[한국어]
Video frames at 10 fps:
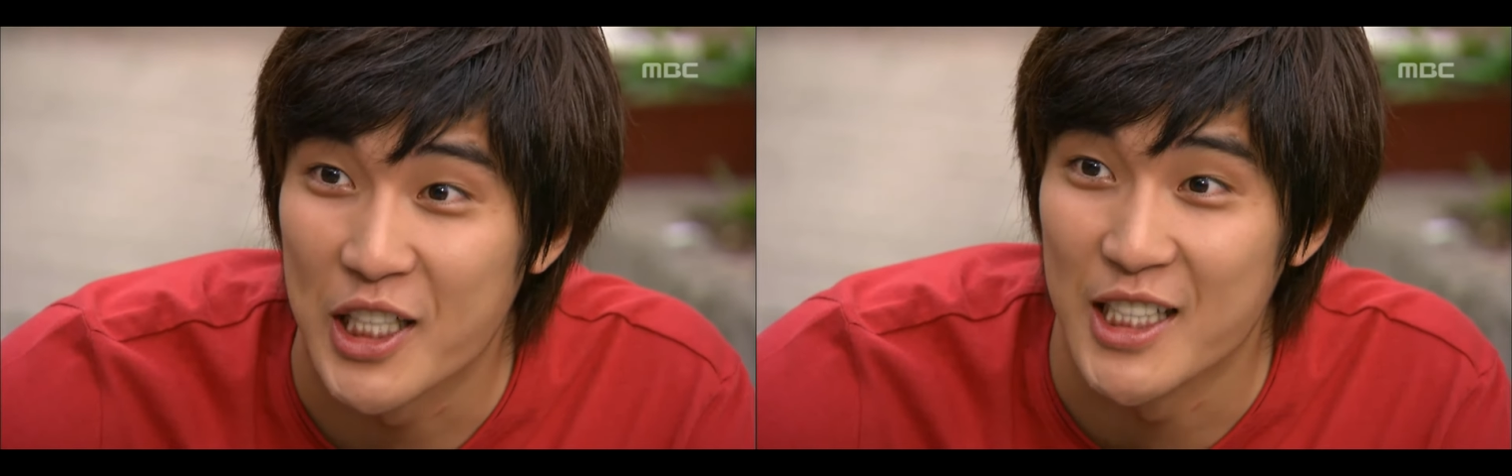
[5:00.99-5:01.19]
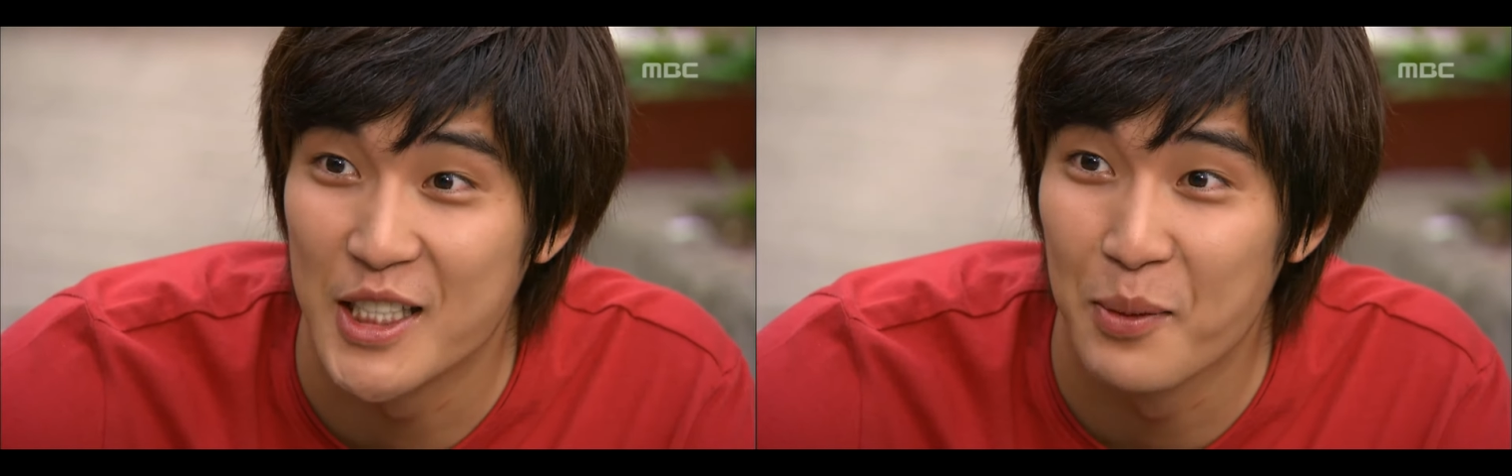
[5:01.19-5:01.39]

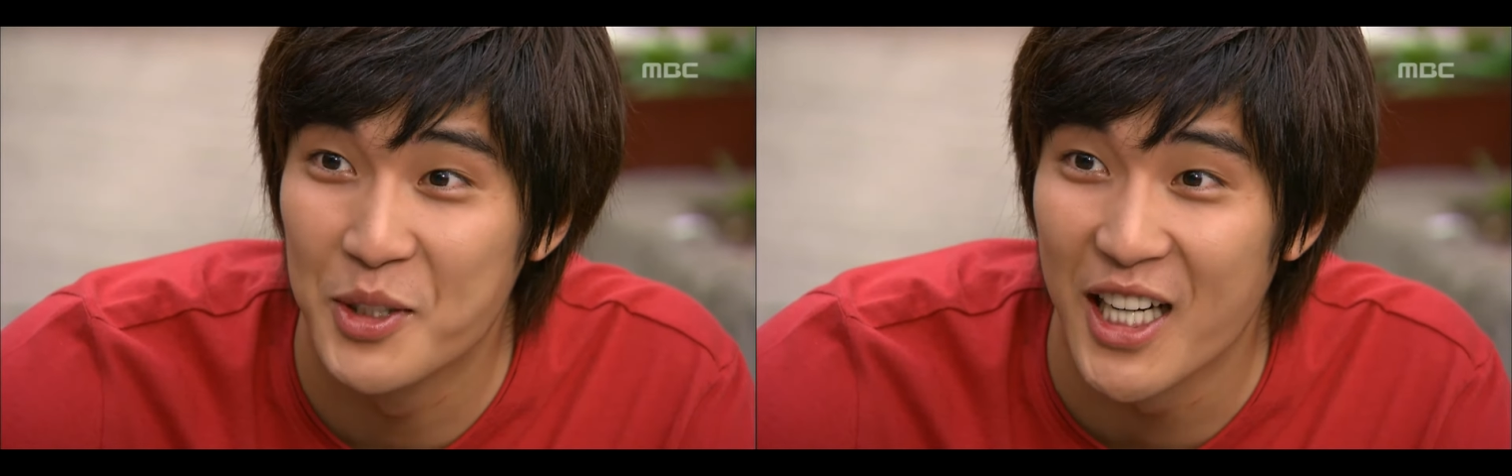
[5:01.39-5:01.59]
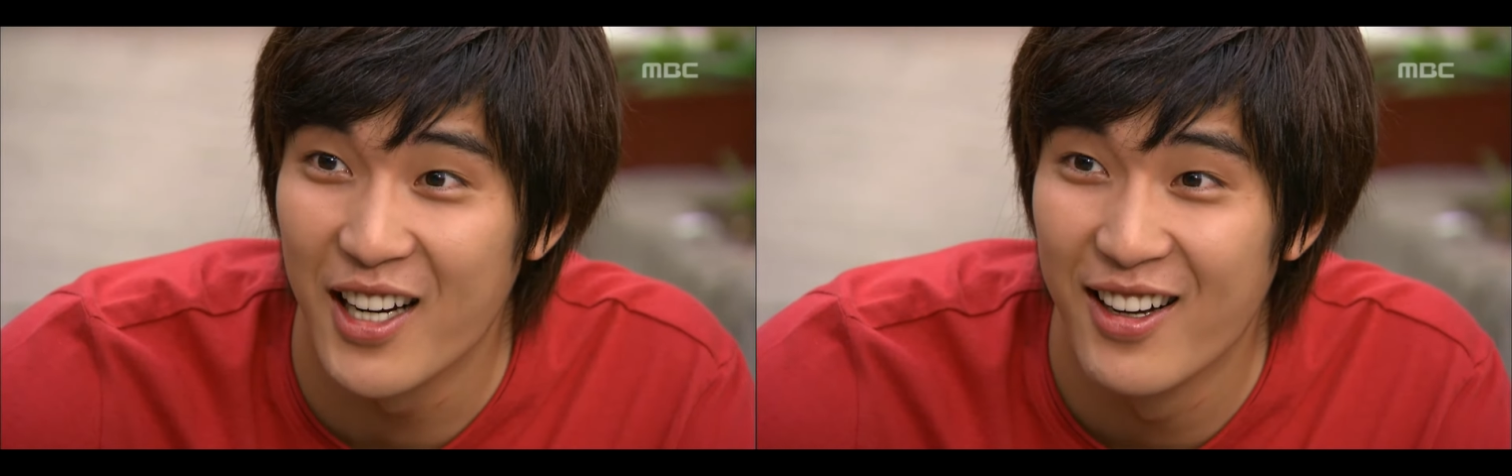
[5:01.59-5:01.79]
잘
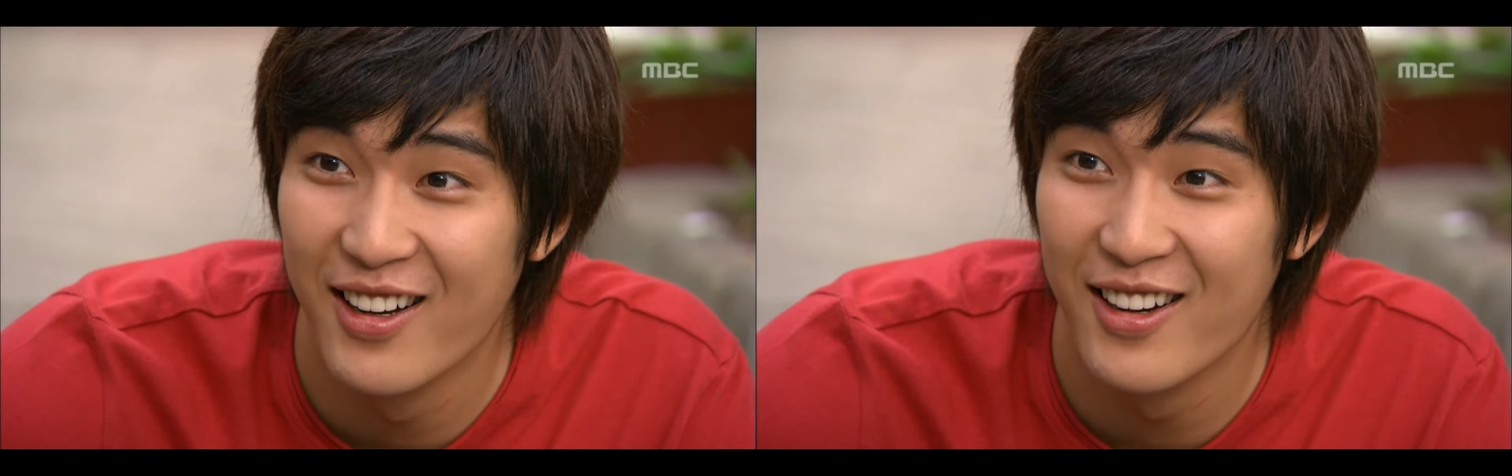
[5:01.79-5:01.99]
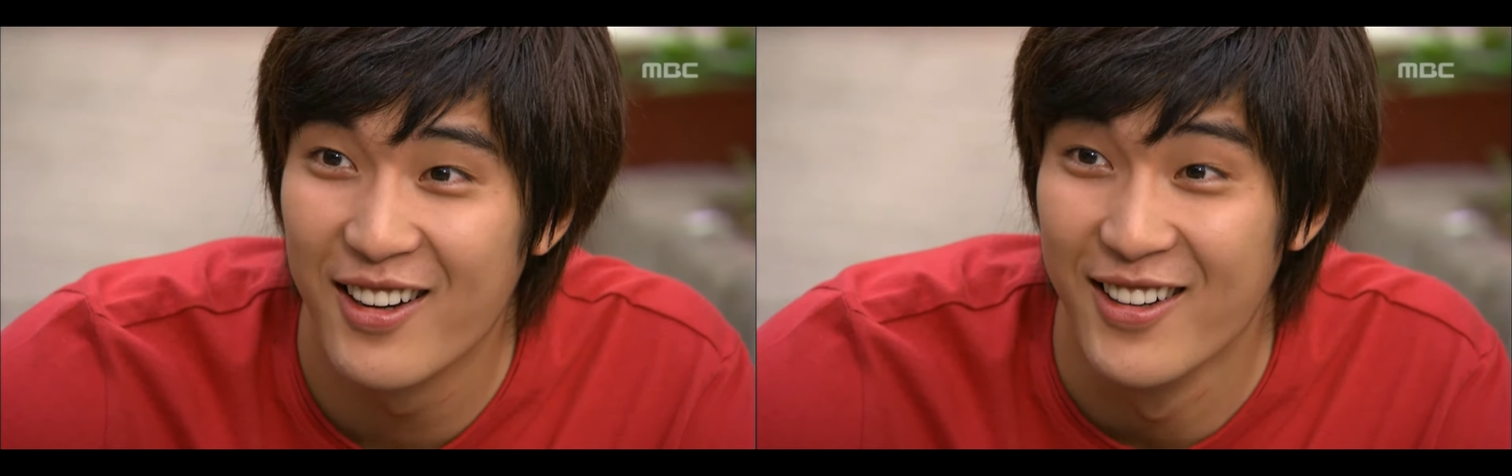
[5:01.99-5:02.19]
지내보자.
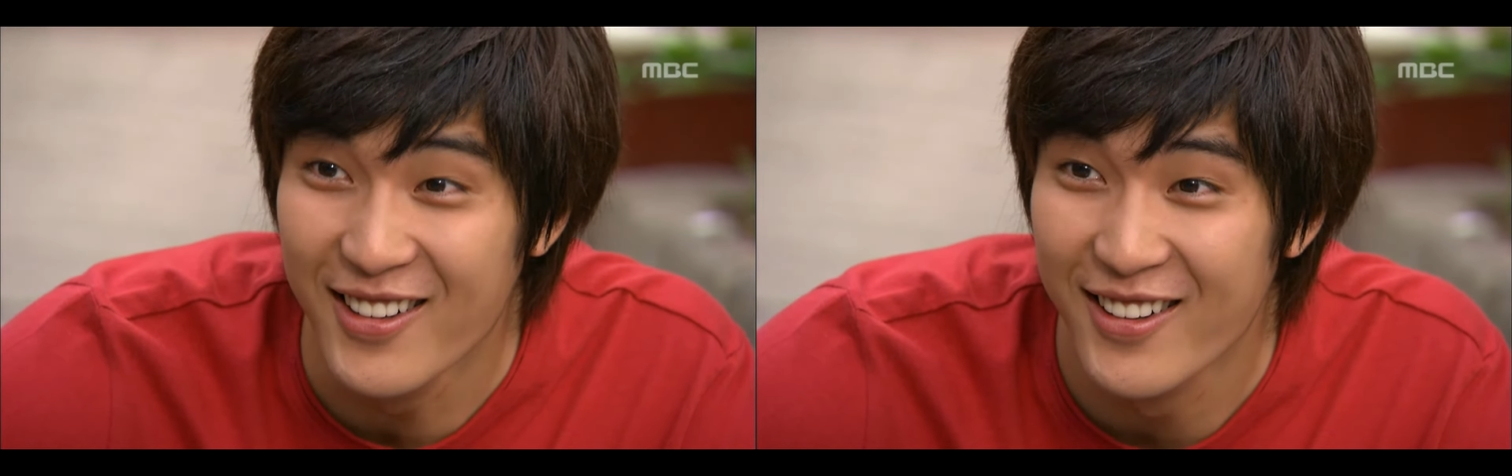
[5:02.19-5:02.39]
어?